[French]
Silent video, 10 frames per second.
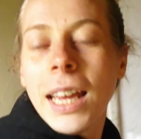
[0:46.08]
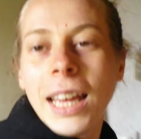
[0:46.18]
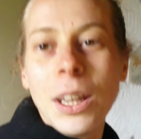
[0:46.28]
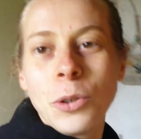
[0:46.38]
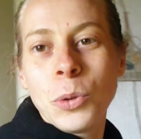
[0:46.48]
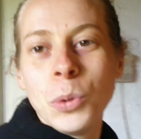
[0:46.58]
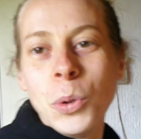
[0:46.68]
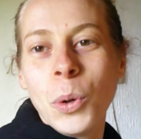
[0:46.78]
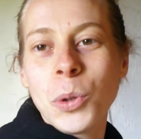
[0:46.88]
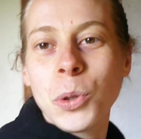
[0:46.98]
et du
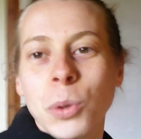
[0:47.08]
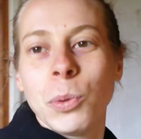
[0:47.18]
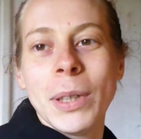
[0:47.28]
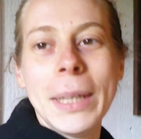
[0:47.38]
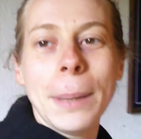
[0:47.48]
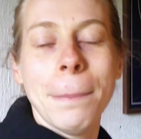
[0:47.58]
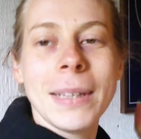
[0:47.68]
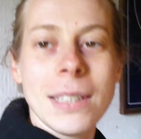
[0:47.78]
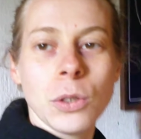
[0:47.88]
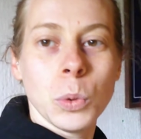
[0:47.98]
coup aujourd'hui
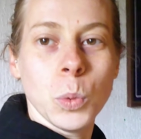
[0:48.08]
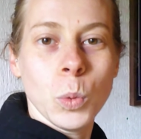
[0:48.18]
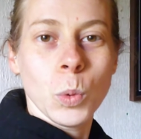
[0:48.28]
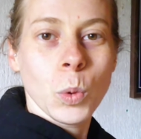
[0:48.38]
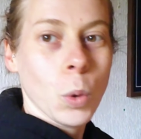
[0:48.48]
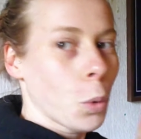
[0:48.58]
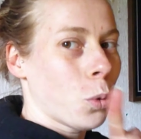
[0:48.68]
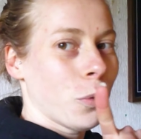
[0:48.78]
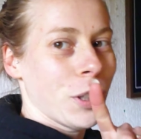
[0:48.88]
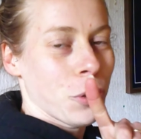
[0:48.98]
mission
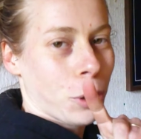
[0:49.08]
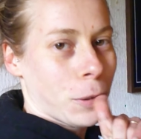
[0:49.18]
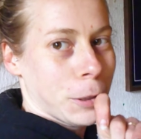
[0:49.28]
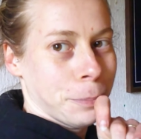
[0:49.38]
confiture